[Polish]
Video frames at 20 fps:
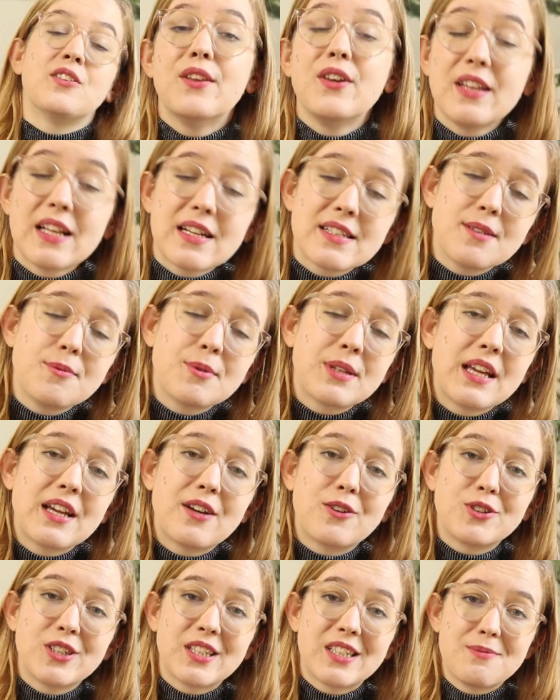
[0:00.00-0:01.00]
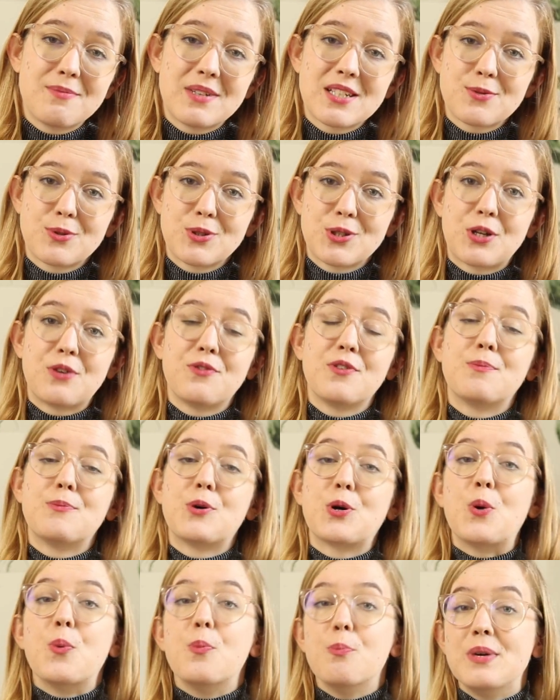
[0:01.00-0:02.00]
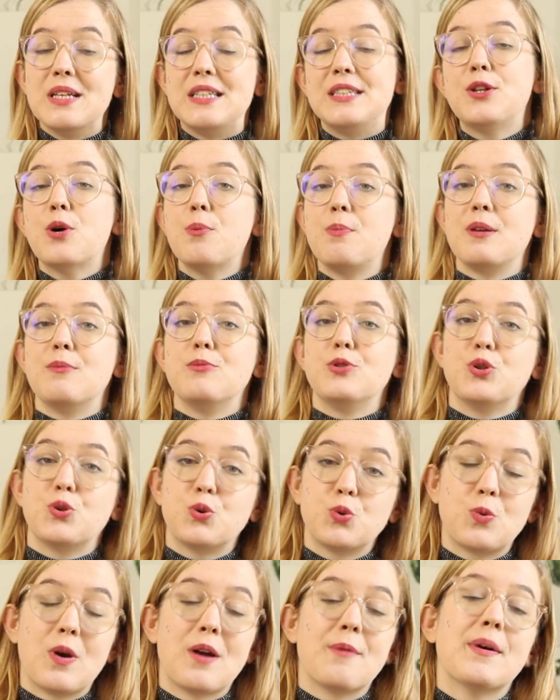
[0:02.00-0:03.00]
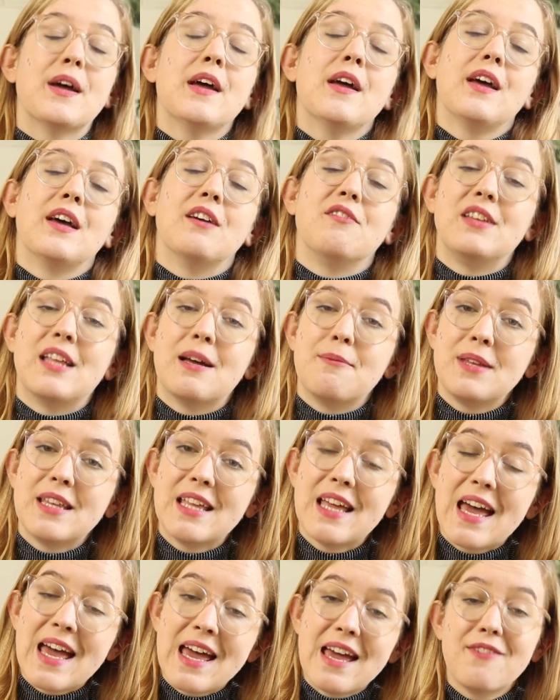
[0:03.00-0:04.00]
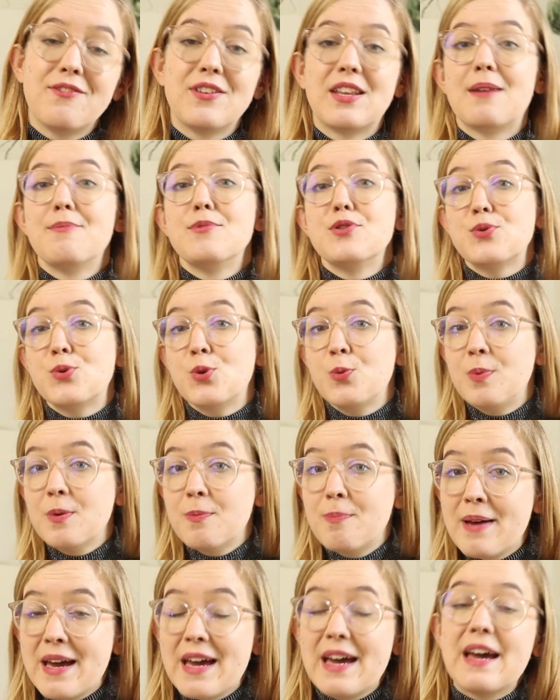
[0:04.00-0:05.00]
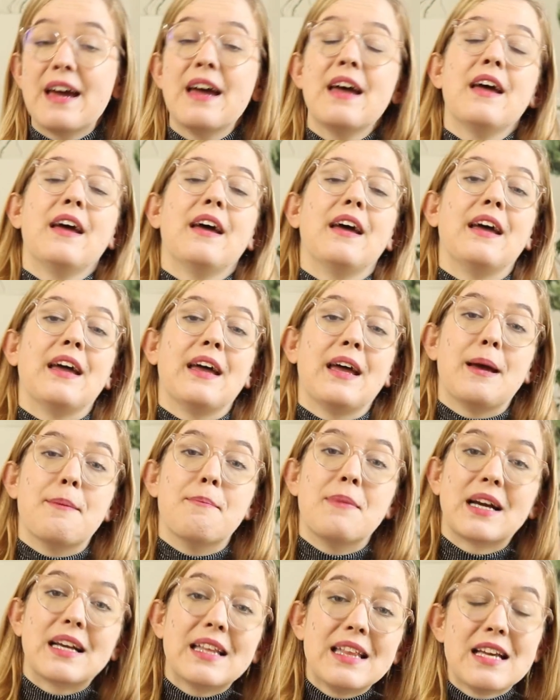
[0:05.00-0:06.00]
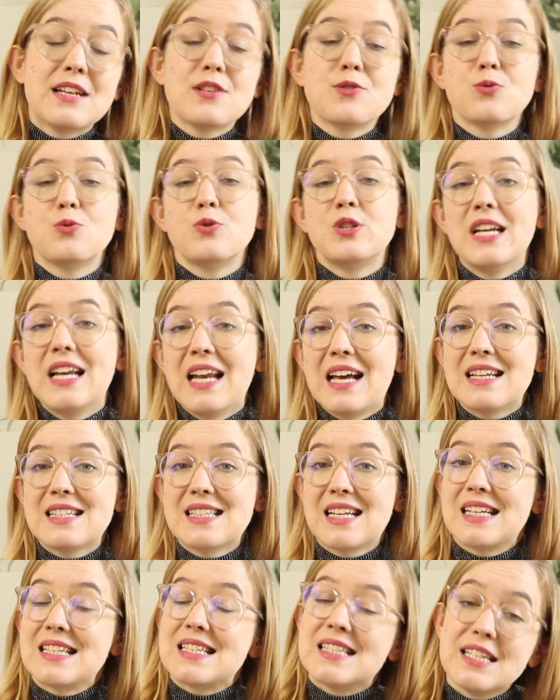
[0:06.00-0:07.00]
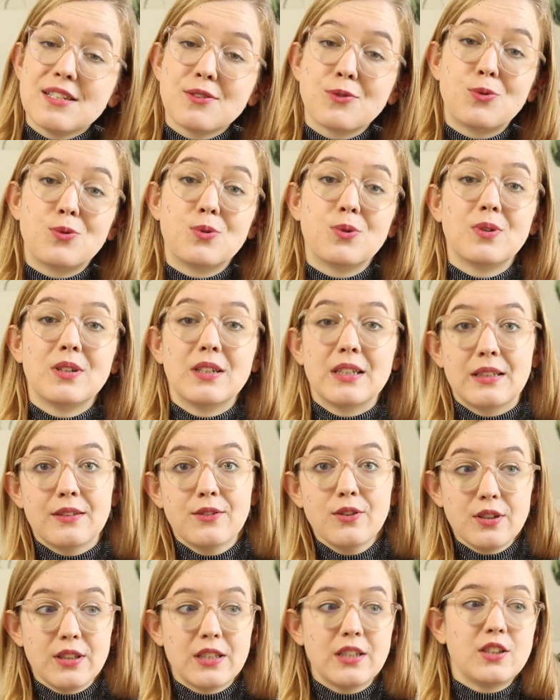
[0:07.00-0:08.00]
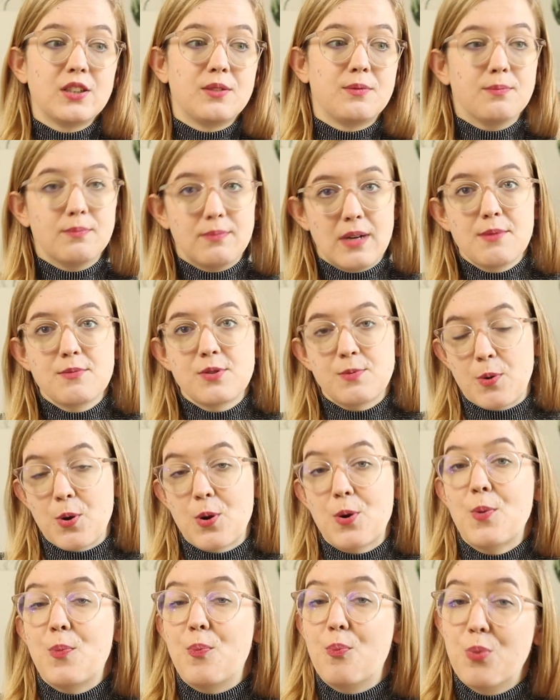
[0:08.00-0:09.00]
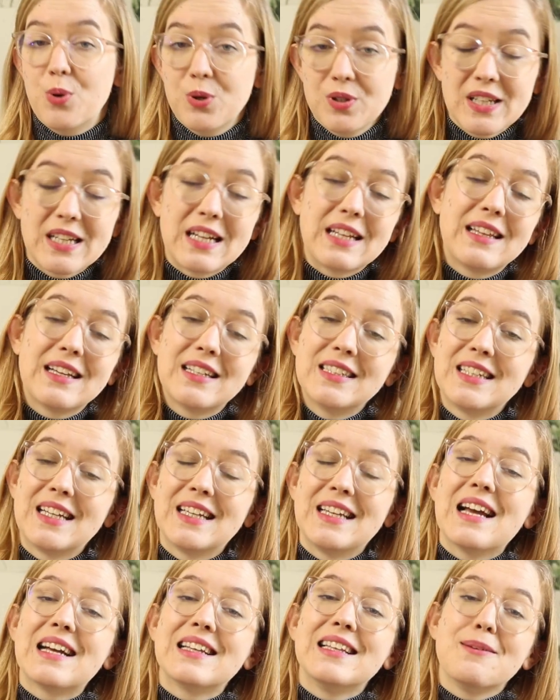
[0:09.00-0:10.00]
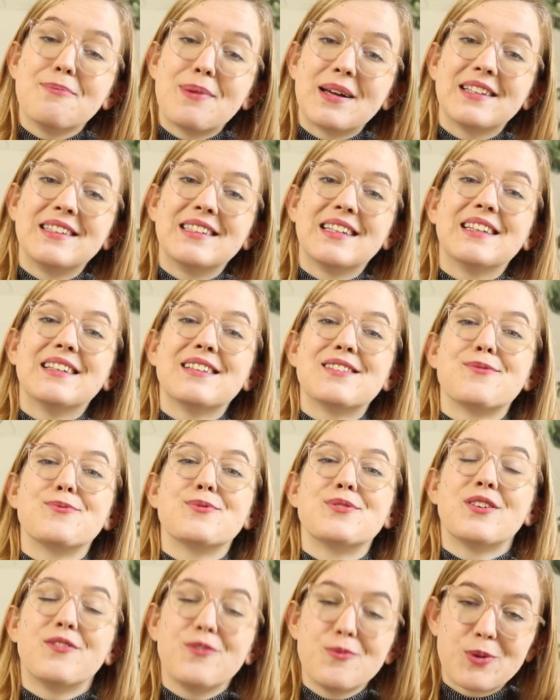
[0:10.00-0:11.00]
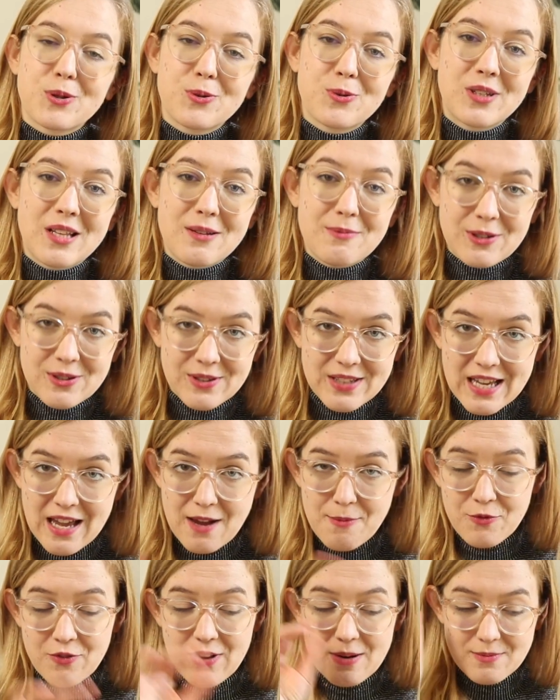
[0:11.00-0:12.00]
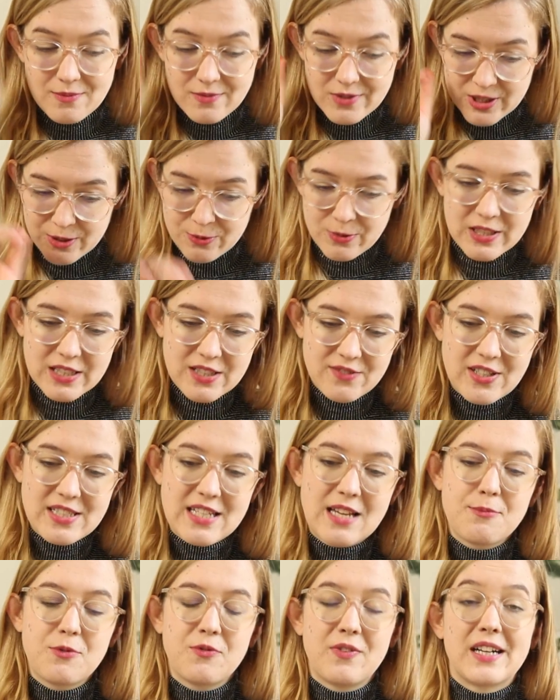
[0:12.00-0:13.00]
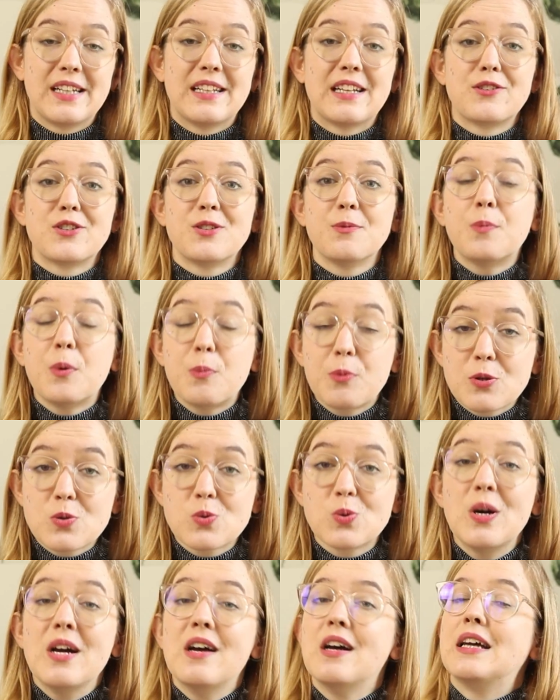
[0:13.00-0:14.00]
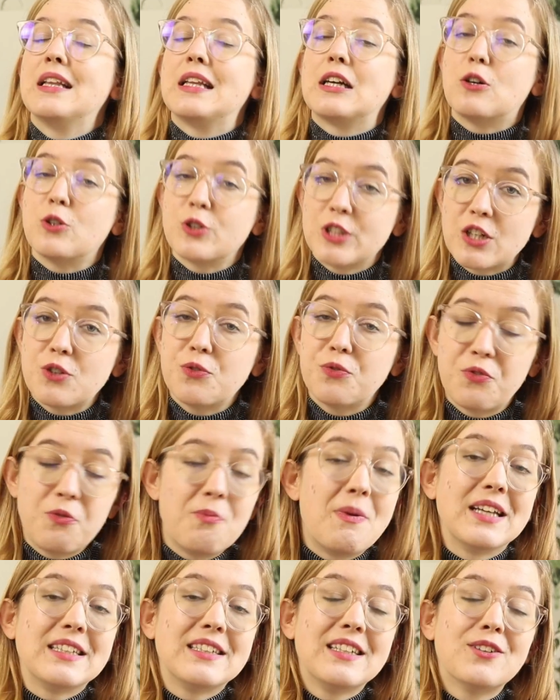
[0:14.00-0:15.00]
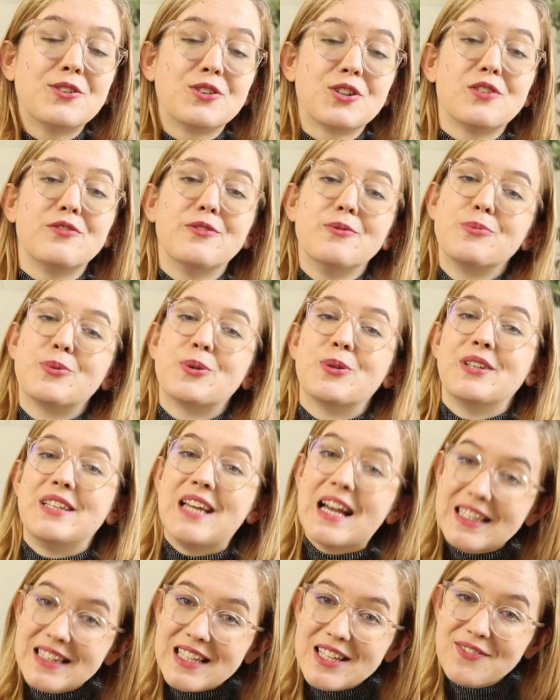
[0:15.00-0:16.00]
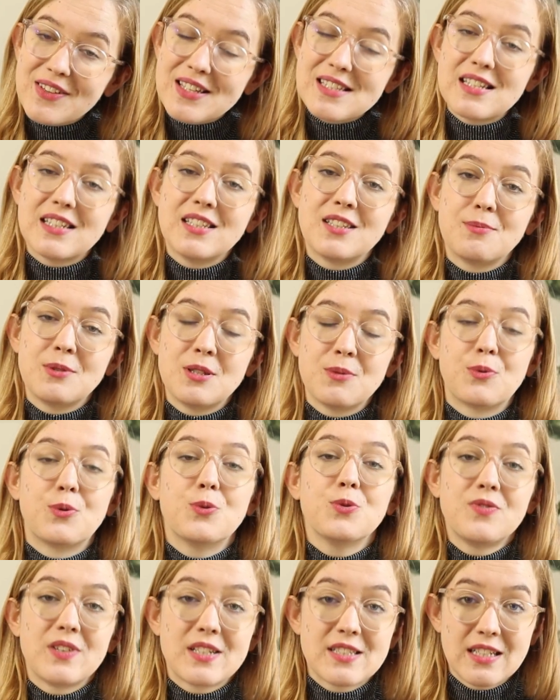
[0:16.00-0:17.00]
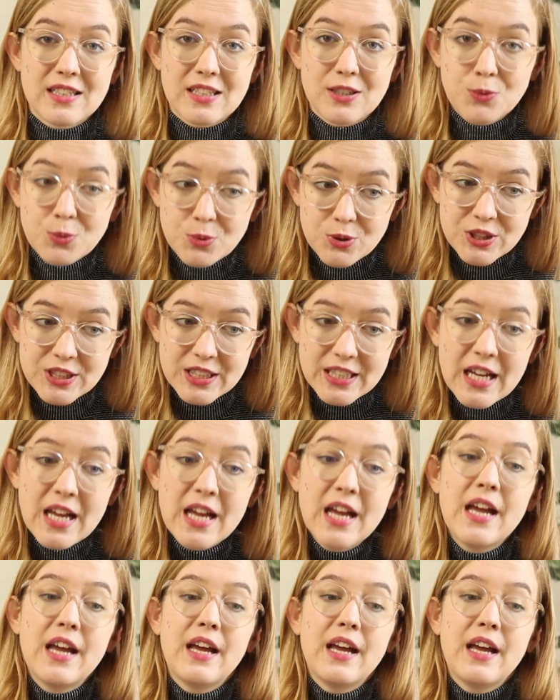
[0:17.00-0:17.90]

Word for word: No i tak samo tak jak orzechy, masło orzechowe mogą być dobrym źródłem witaminy E, witamin z grupy B, e, magnezu, żelaza, cynku, e, no i też mają sporo błonnika, także jak najbardziej są zdrowym produktem, tylko tak jak mówiłam, szczególnie zwracajmy uwagę na to, żeby po prostu tych orzechów w maśle orzechowym było jak najwięcej, żeby nie było utwardzanych tłuszczy,